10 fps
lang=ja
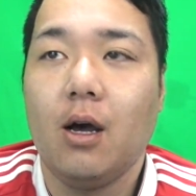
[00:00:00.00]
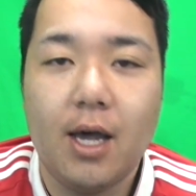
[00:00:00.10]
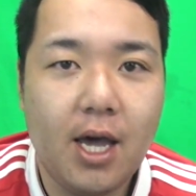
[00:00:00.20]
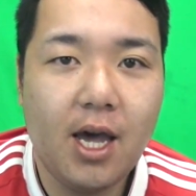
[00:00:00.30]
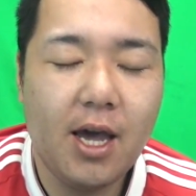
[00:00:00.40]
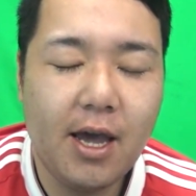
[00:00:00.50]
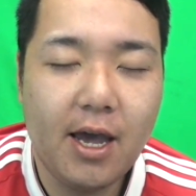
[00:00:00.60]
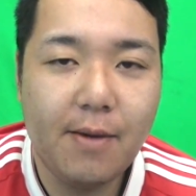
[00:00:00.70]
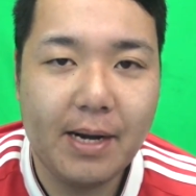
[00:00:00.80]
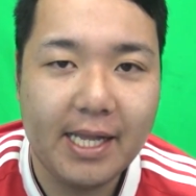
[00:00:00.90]

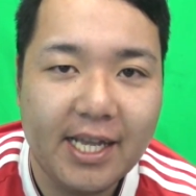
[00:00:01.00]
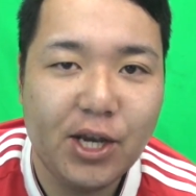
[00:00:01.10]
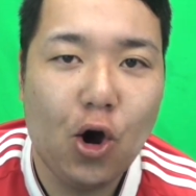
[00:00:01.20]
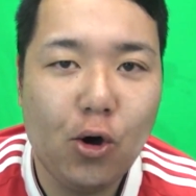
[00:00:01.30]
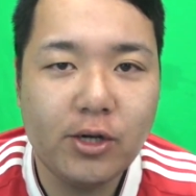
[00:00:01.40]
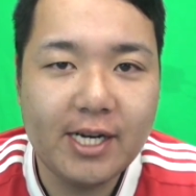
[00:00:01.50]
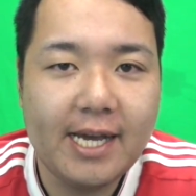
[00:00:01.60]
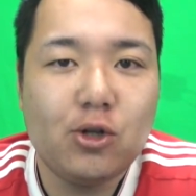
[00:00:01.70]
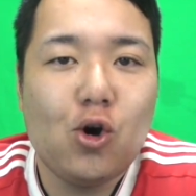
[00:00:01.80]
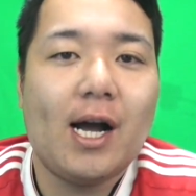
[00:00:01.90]
えー、まあね、2本ぐ
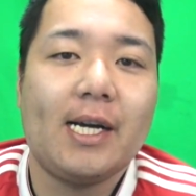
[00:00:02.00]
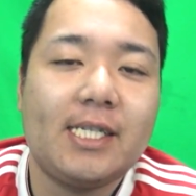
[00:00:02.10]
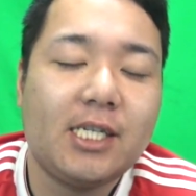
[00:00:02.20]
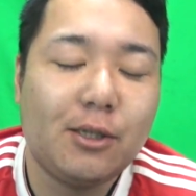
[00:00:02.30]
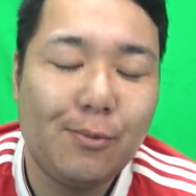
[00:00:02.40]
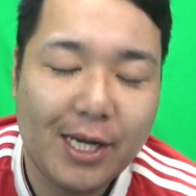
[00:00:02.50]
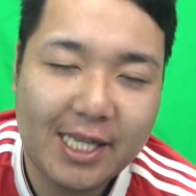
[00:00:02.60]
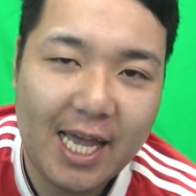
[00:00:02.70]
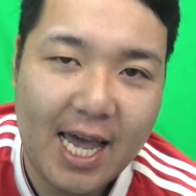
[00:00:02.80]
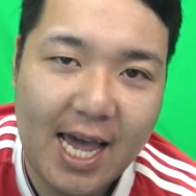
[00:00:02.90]
らい動画上げさせてもらっ
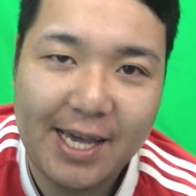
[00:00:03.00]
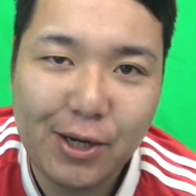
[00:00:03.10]
て、